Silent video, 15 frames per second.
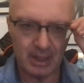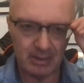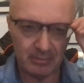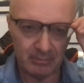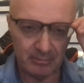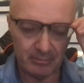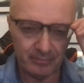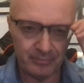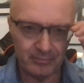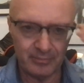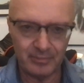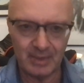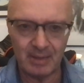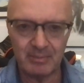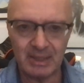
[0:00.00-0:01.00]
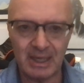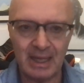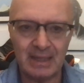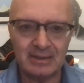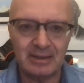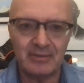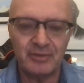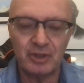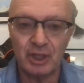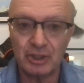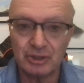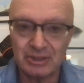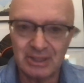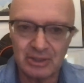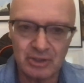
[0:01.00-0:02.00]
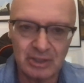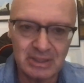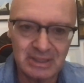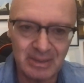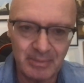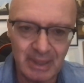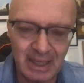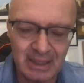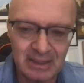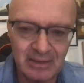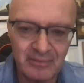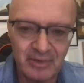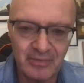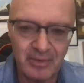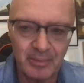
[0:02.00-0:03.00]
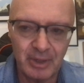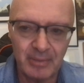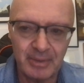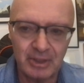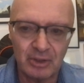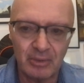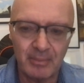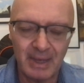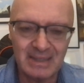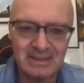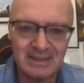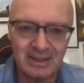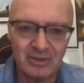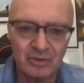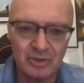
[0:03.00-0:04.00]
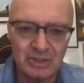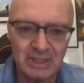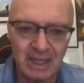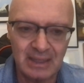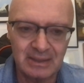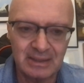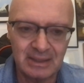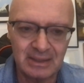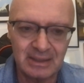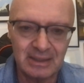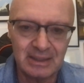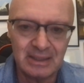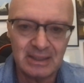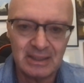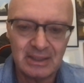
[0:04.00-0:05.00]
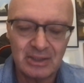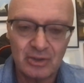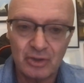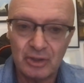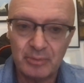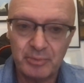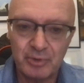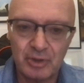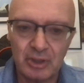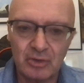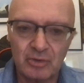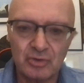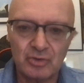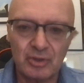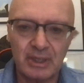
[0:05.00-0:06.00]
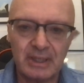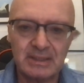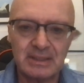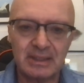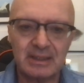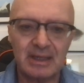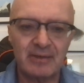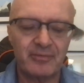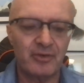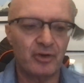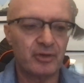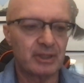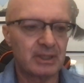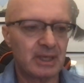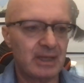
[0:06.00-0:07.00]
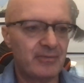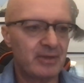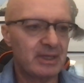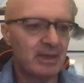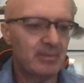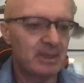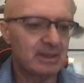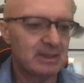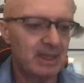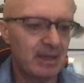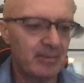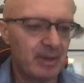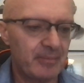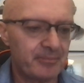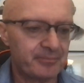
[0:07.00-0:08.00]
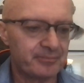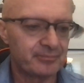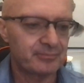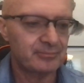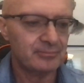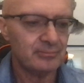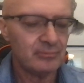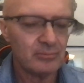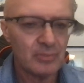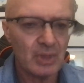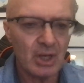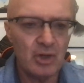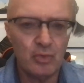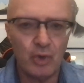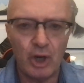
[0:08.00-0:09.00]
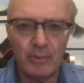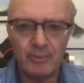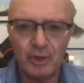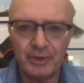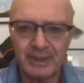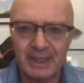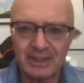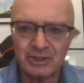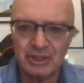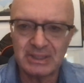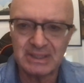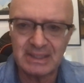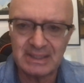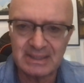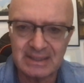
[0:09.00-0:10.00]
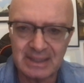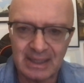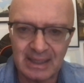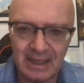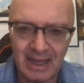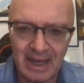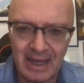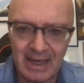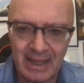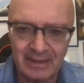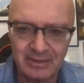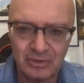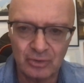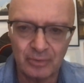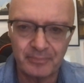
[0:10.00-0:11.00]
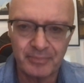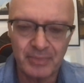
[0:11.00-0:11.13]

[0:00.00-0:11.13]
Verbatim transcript: mm, mirate e videoregistrazione del seminario dal vivo, abbonamento master consulting con in più una consulenza telefonica. E veniamo al tema. L'uomo narcisista a letto.